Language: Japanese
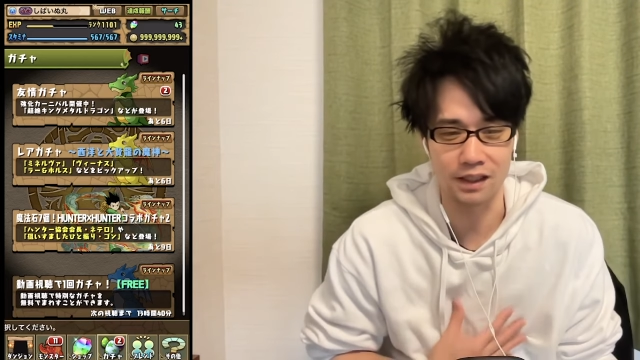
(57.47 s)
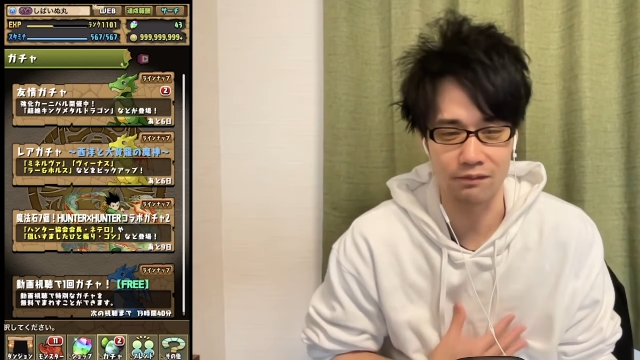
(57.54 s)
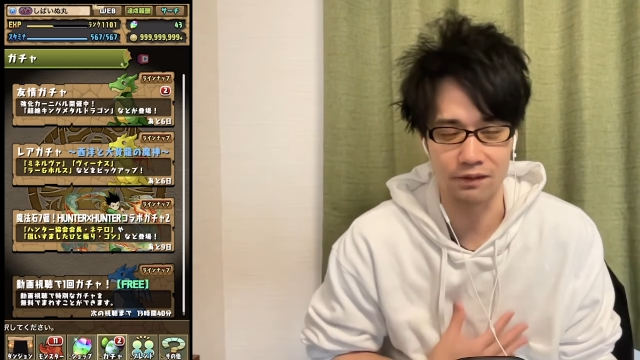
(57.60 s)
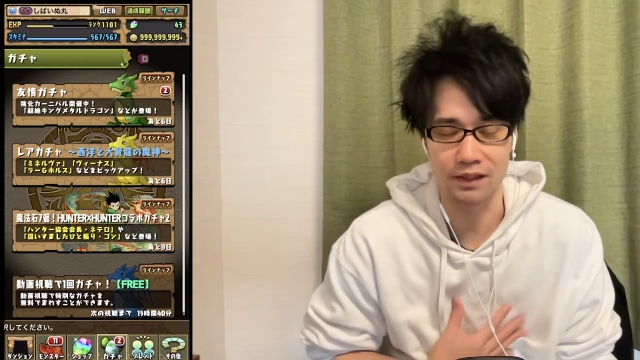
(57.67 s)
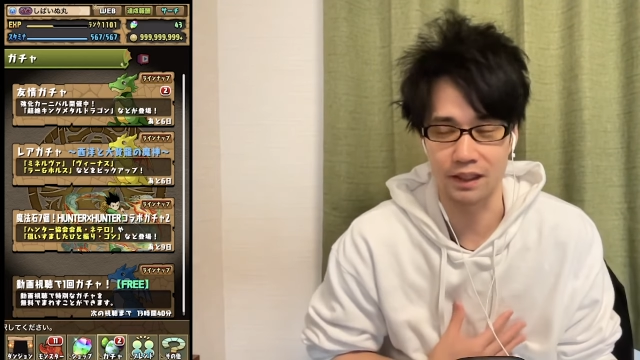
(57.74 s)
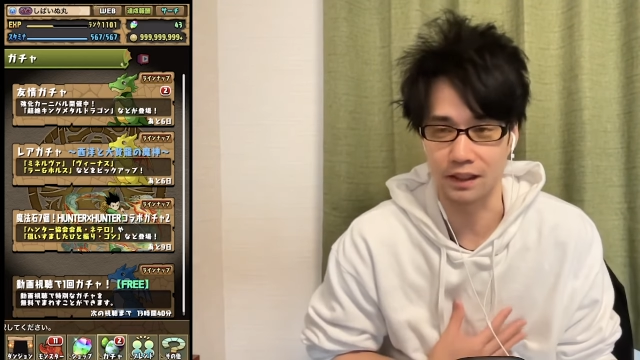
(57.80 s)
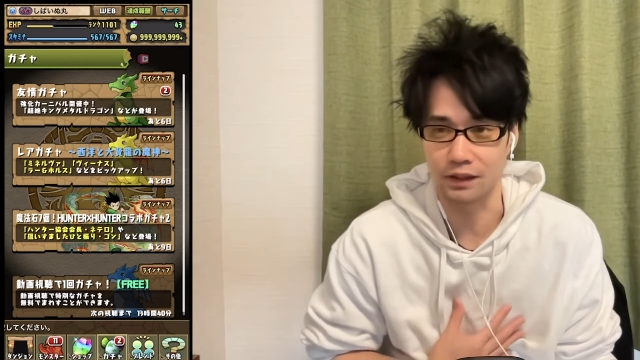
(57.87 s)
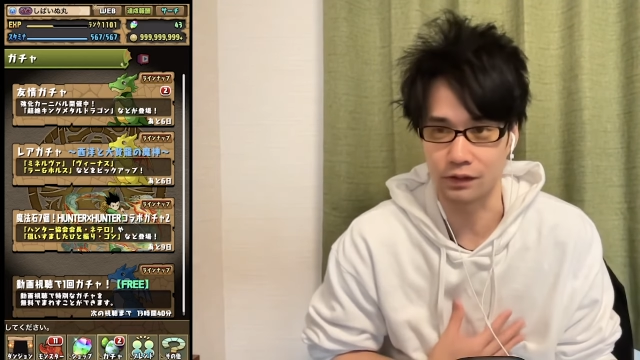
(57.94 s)
や
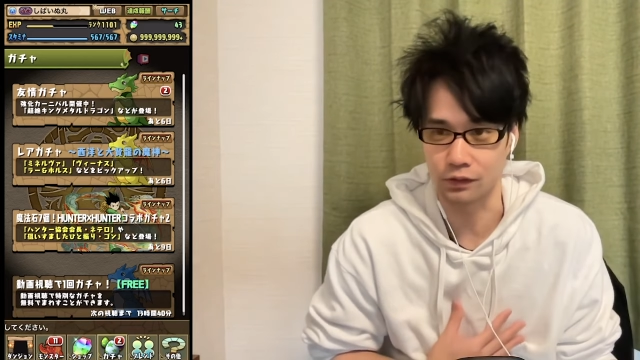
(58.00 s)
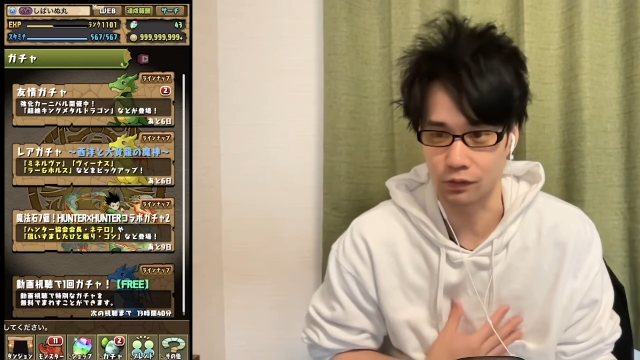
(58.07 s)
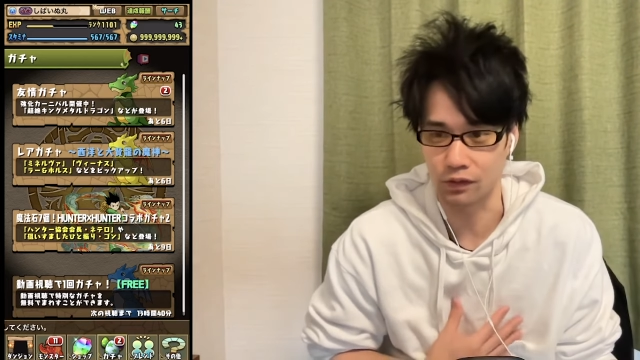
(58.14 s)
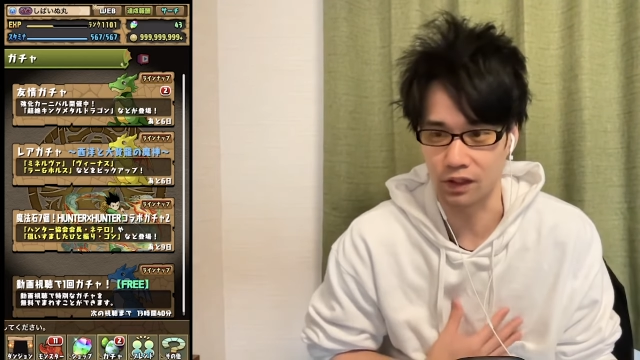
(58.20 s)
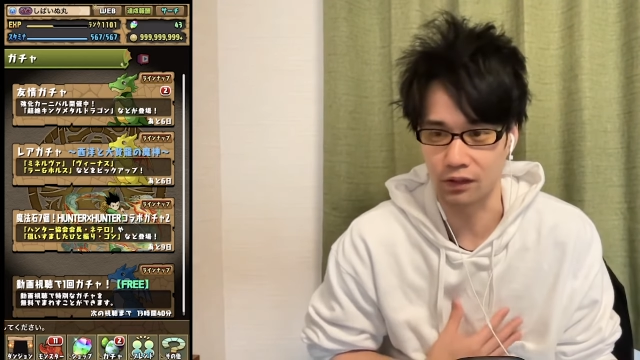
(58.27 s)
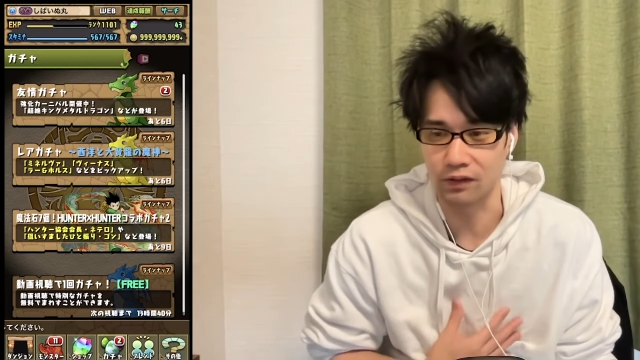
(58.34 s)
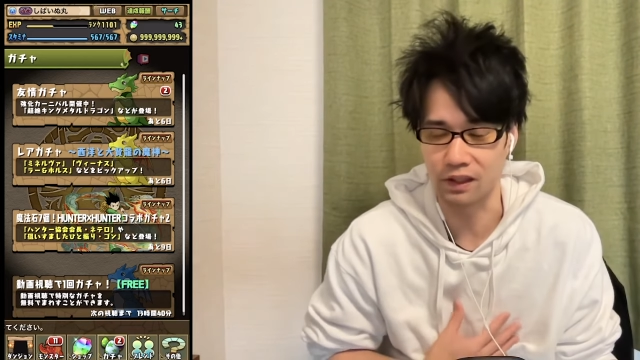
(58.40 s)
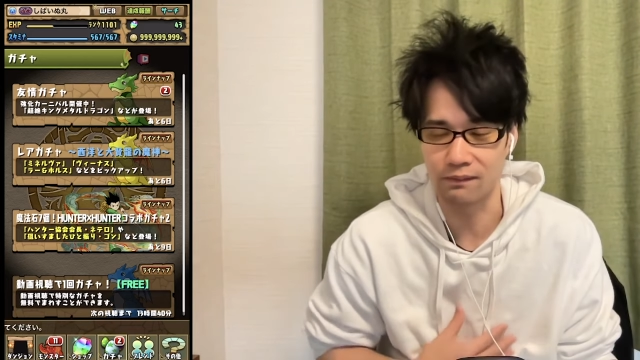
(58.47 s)
まないんですよ
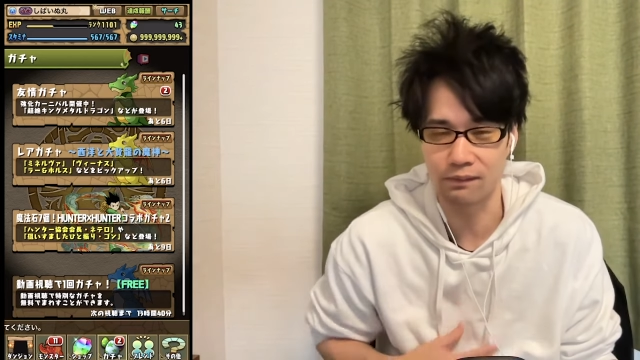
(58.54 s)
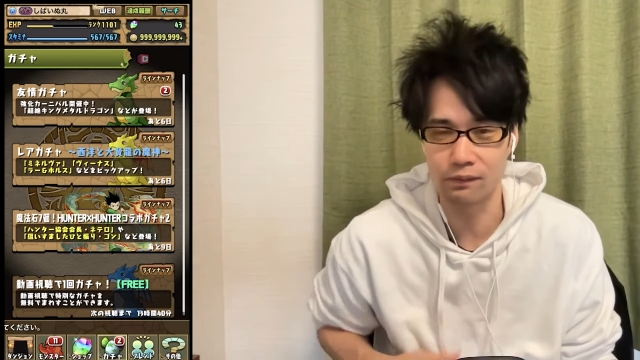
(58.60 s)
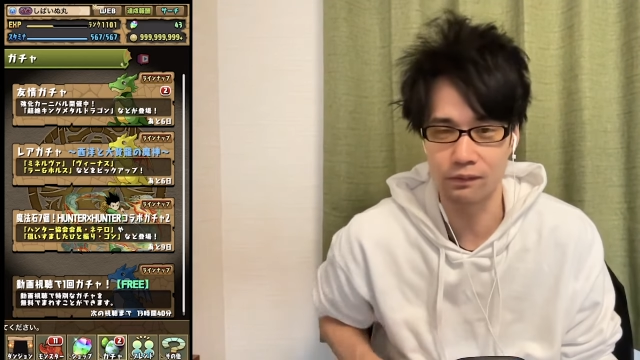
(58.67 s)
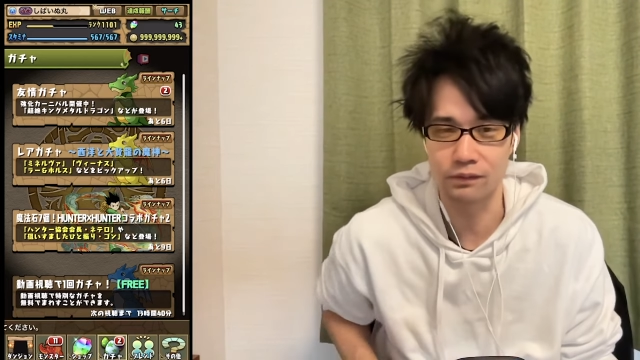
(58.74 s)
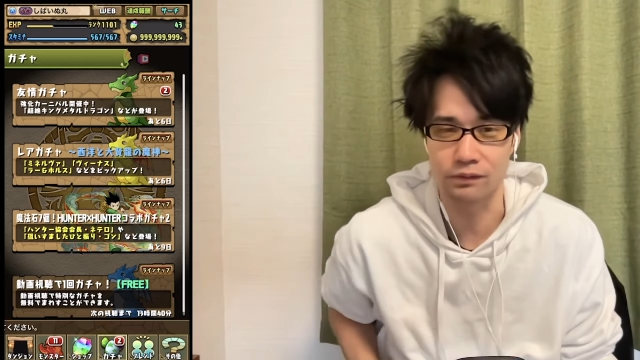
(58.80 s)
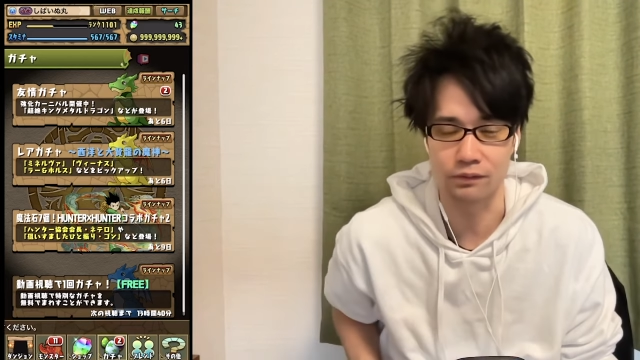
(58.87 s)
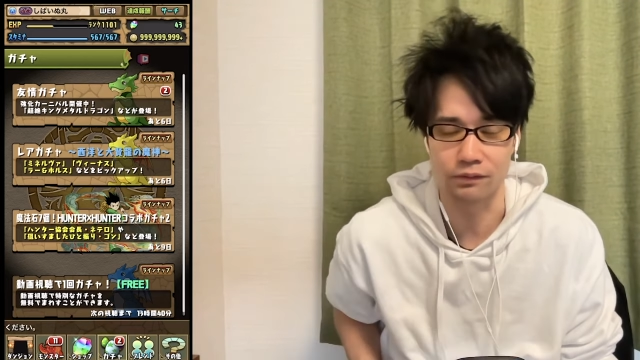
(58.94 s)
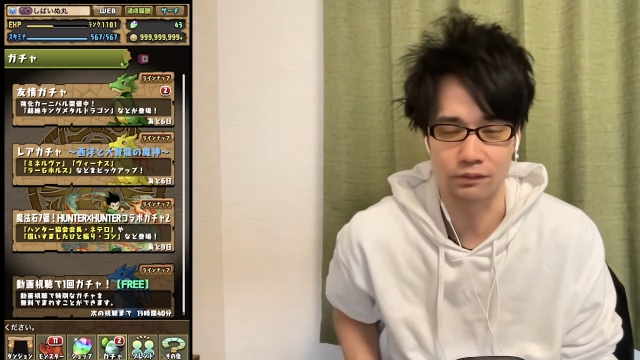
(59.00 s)
あの生
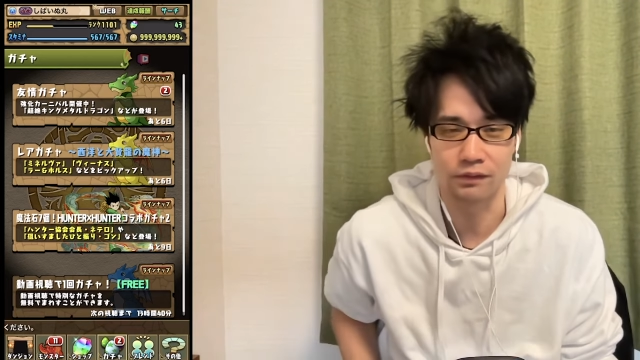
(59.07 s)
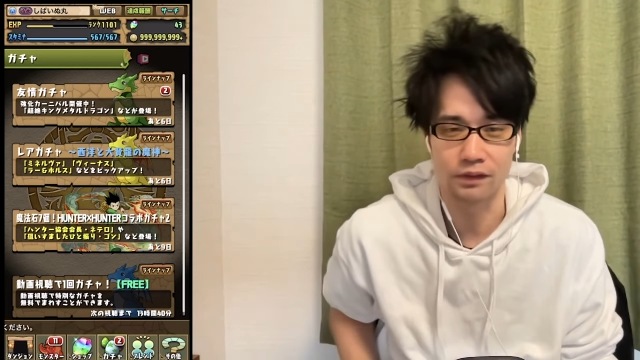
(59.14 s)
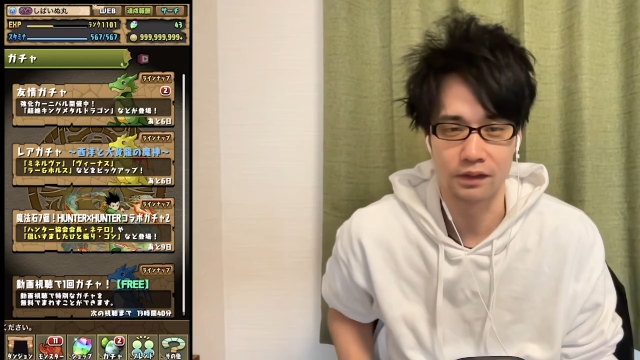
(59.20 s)
放送